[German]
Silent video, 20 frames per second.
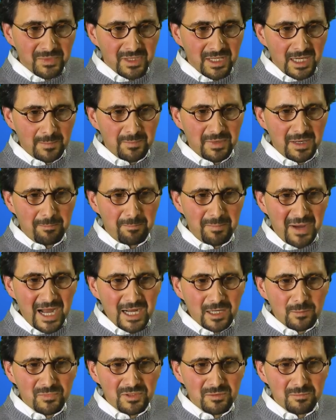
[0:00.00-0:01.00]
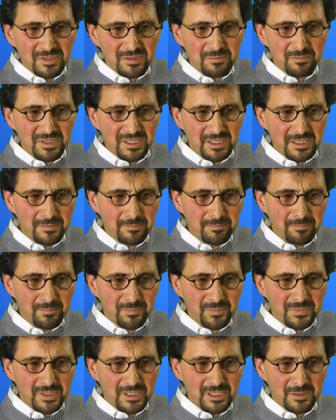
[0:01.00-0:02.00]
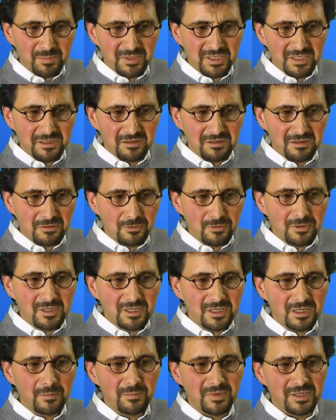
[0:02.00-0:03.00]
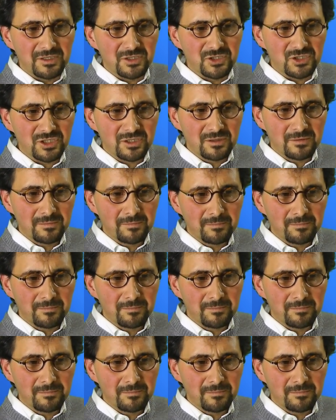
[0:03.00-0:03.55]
hab Erbarmen mit mir, ich bin ein sündiger Mensch.